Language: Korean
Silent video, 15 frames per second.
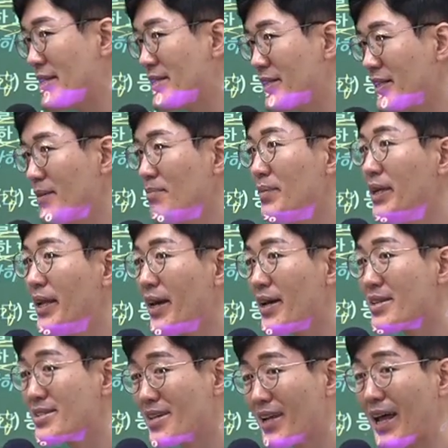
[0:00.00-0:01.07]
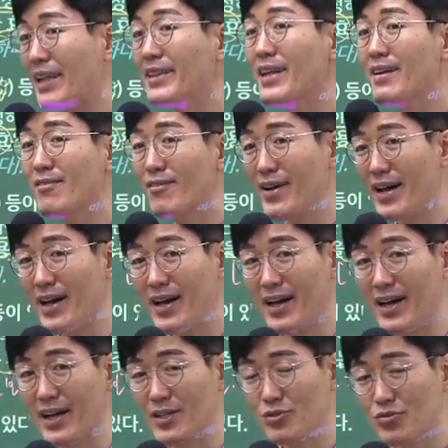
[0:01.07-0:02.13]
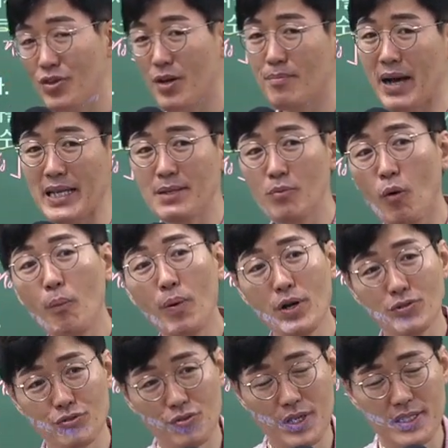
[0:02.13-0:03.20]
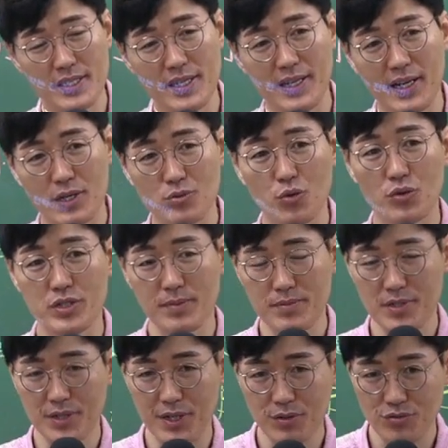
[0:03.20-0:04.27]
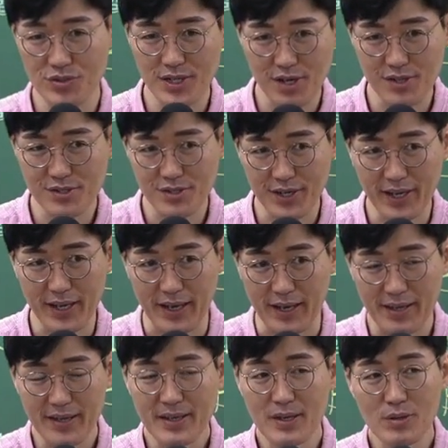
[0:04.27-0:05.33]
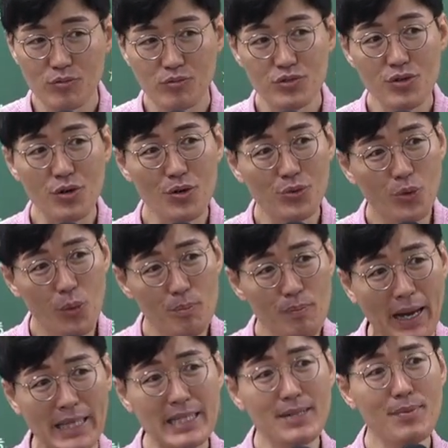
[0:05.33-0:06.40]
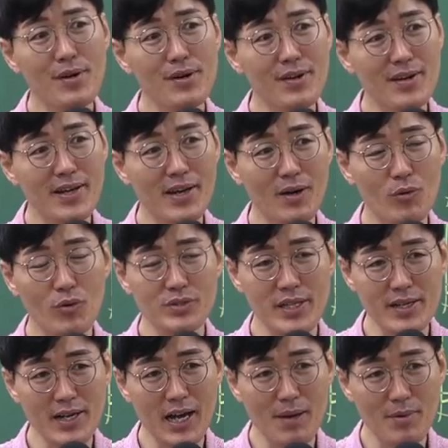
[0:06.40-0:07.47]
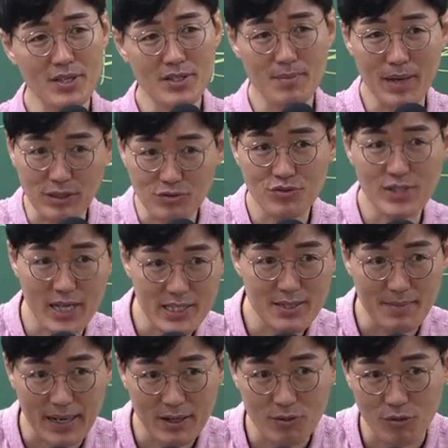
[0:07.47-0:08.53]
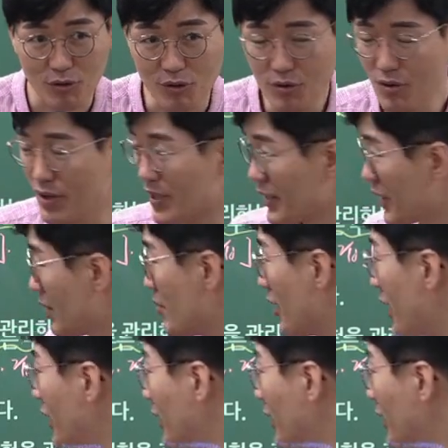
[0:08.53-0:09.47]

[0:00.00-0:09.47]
예측은 미래 잘 안 될 거야 수익 많이 못 벌 수도 있으니까 조심스럽게 투자 결정해 무조건 돈 많이 벌 거야라고 생각하면서 막 투자하지 말고 그러면